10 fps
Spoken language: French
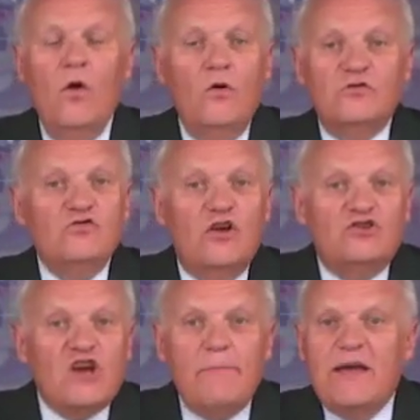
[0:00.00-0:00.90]
n'est
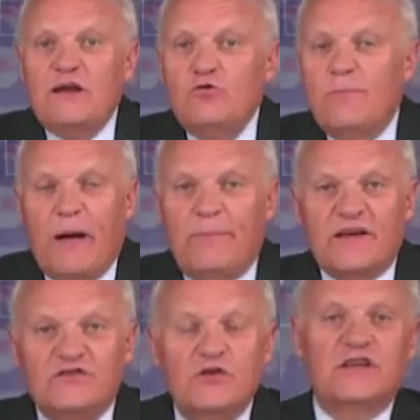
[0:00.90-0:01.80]
jamais élue par
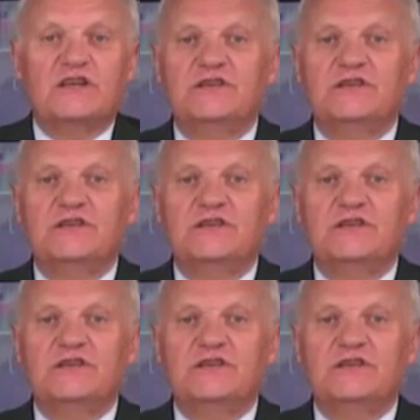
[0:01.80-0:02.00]
personne et qui